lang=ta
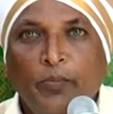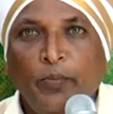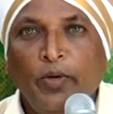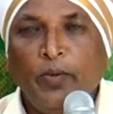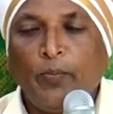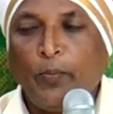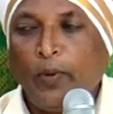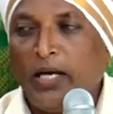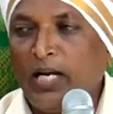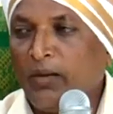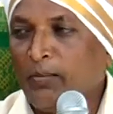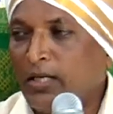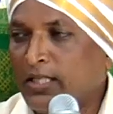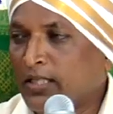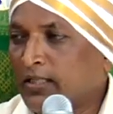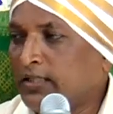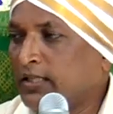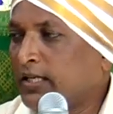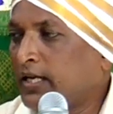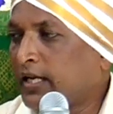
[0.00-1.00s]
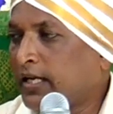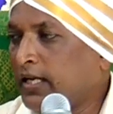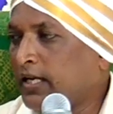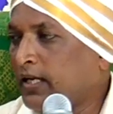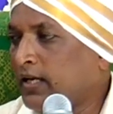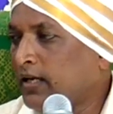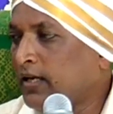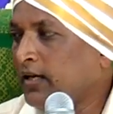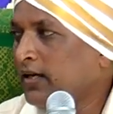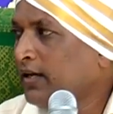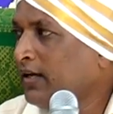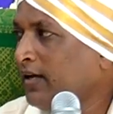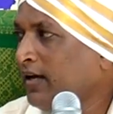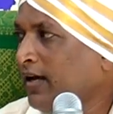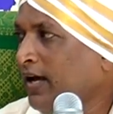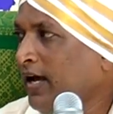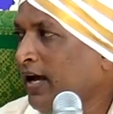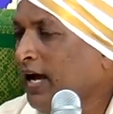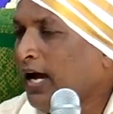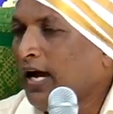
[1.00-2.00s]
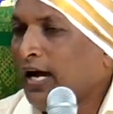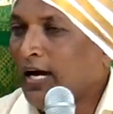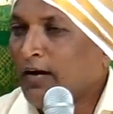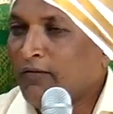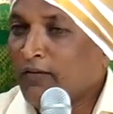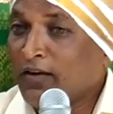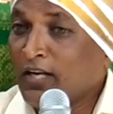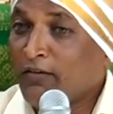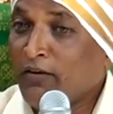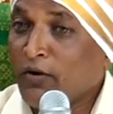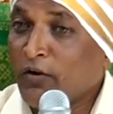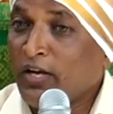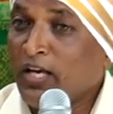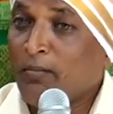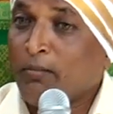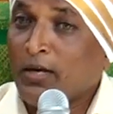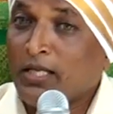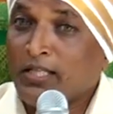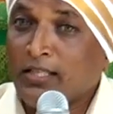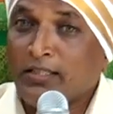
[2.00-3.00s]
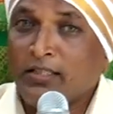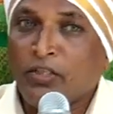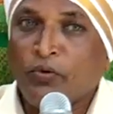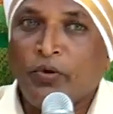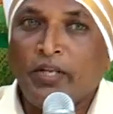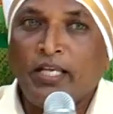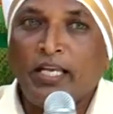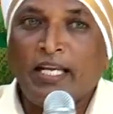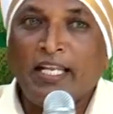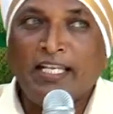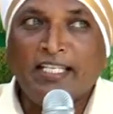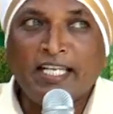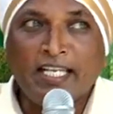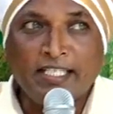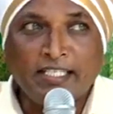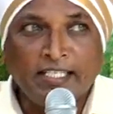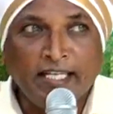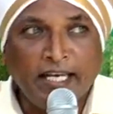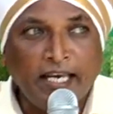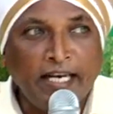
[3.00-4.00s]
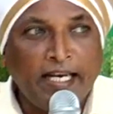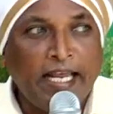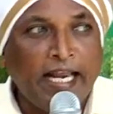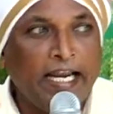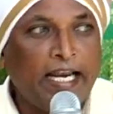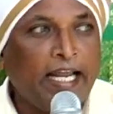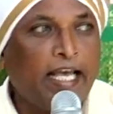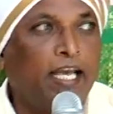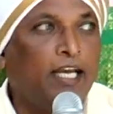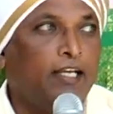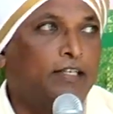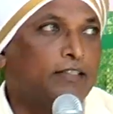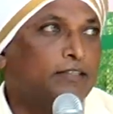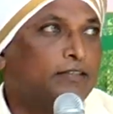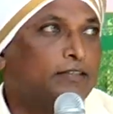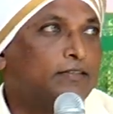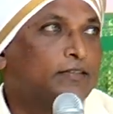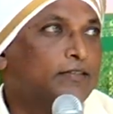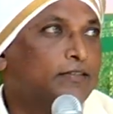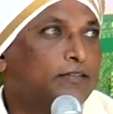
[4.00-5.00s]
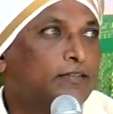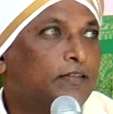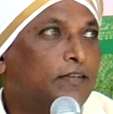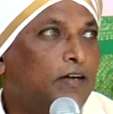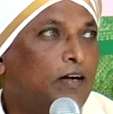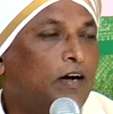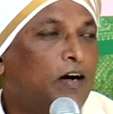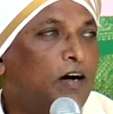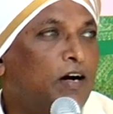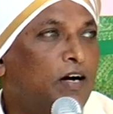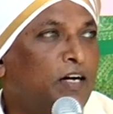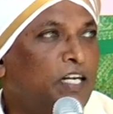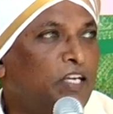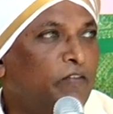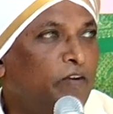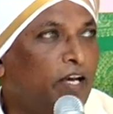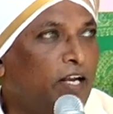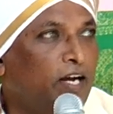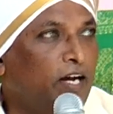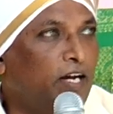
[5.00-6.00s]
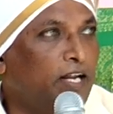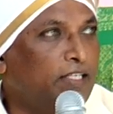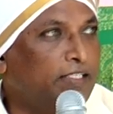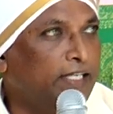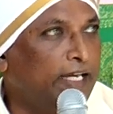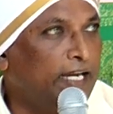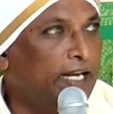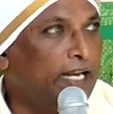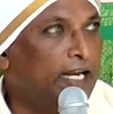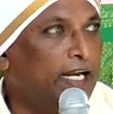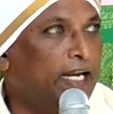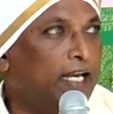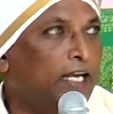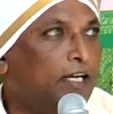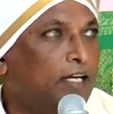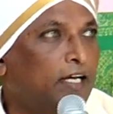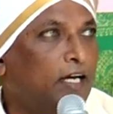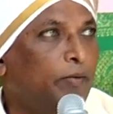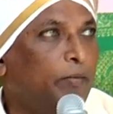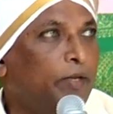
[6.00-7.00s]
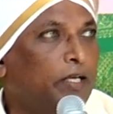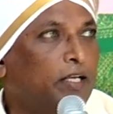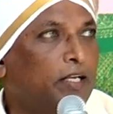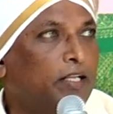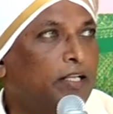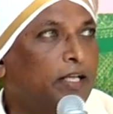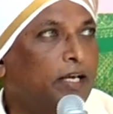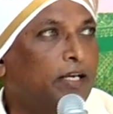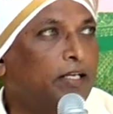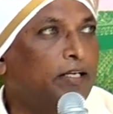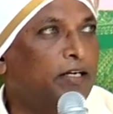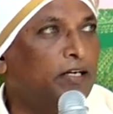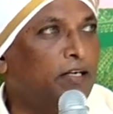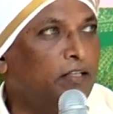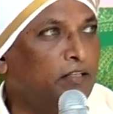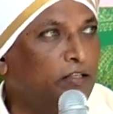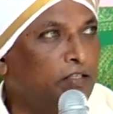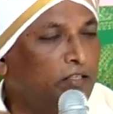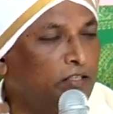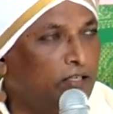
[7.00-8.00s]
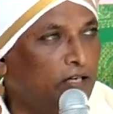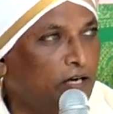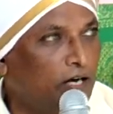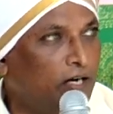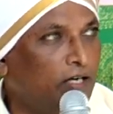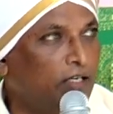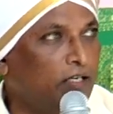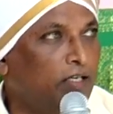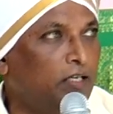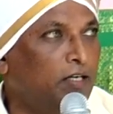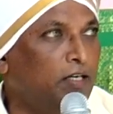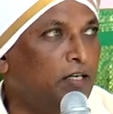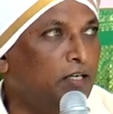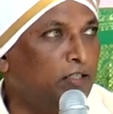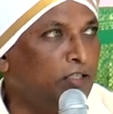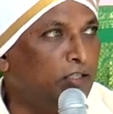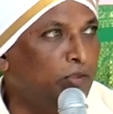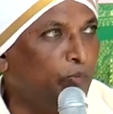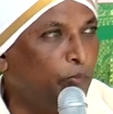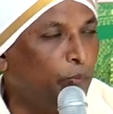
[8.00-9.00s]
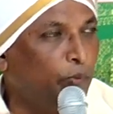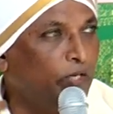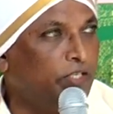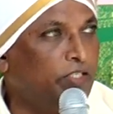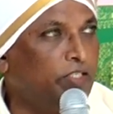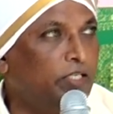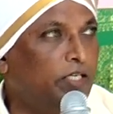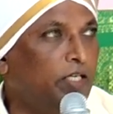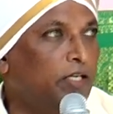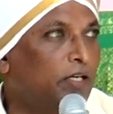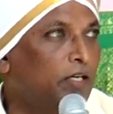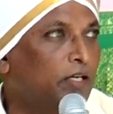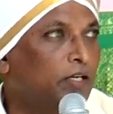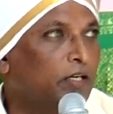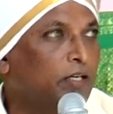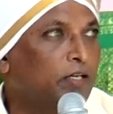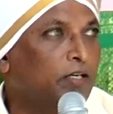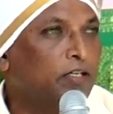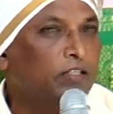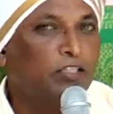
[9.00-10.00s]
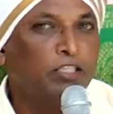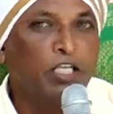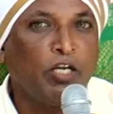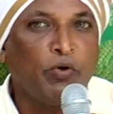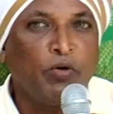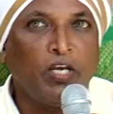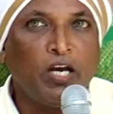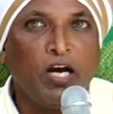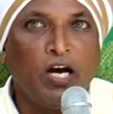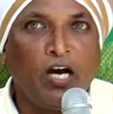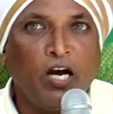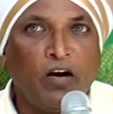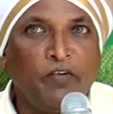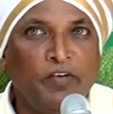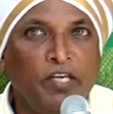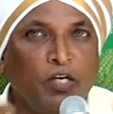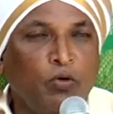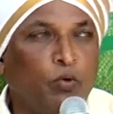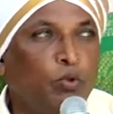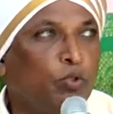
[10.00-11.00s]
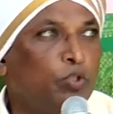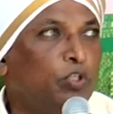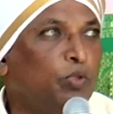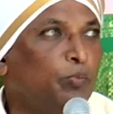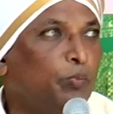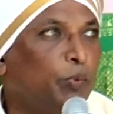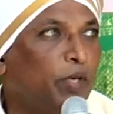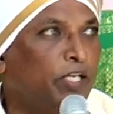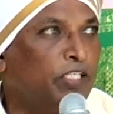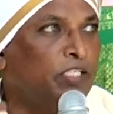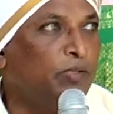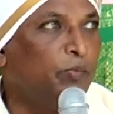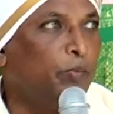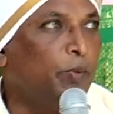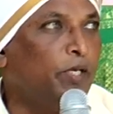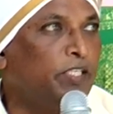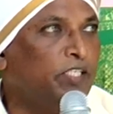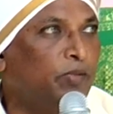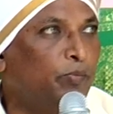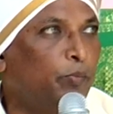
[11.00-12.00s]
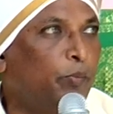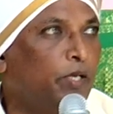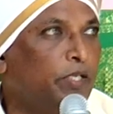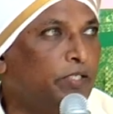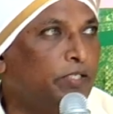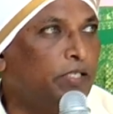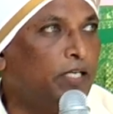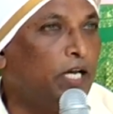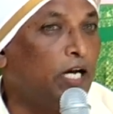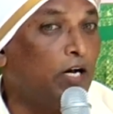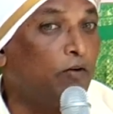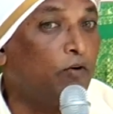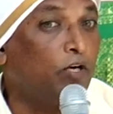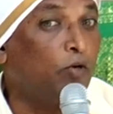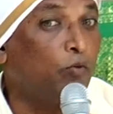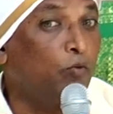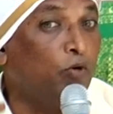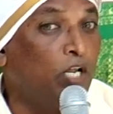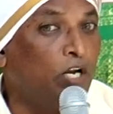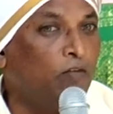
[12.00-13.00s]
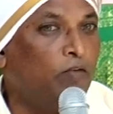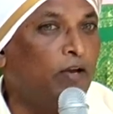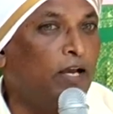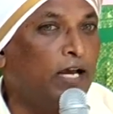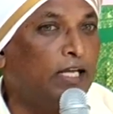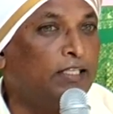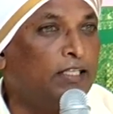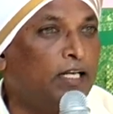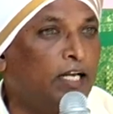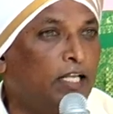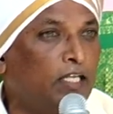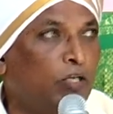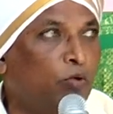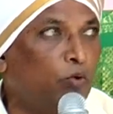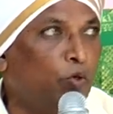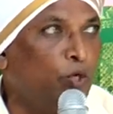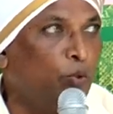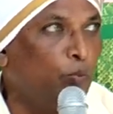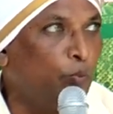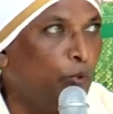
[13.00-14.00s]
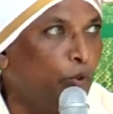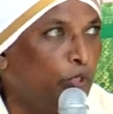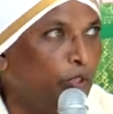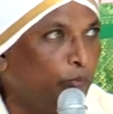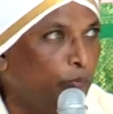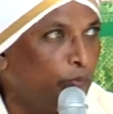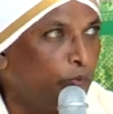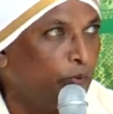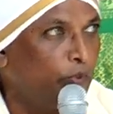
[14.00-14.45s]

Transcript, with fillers: இப்படி பல மதத்தினரை அவரவருடைய மதத்தினுடைய நிஜ செயல் என்ன ஆணிவேரான செயல் என்ன அப்படிங்கிறத எடுத்து காட்டி எடுத்து பேசி தன்னுடைய ஆவியை கொடுத்து பேசி பேசி பேசி அவருடைய உணர்வை அந்த நிலைக்கு கொண்டு போய்